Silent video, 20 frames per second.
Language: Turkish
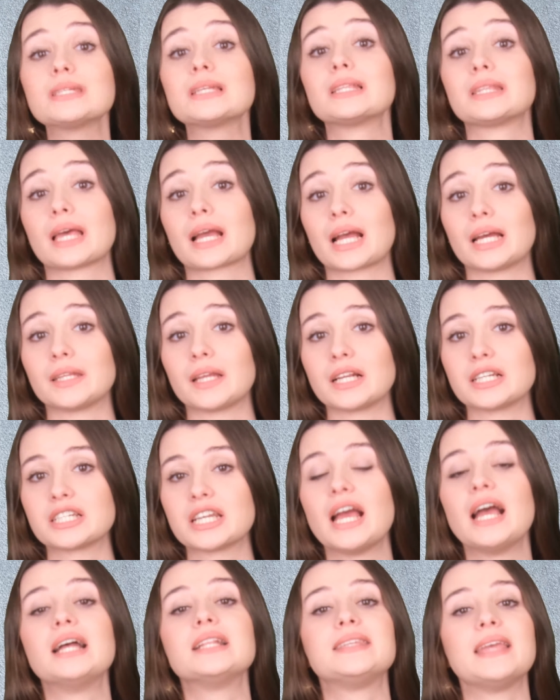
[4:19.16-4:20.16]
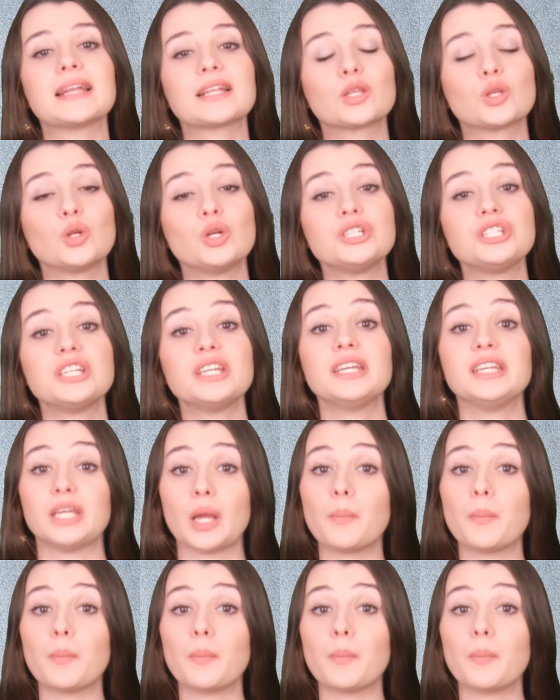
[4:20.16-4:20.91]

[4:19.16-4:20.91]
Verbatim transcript: yılına kadar teknoloji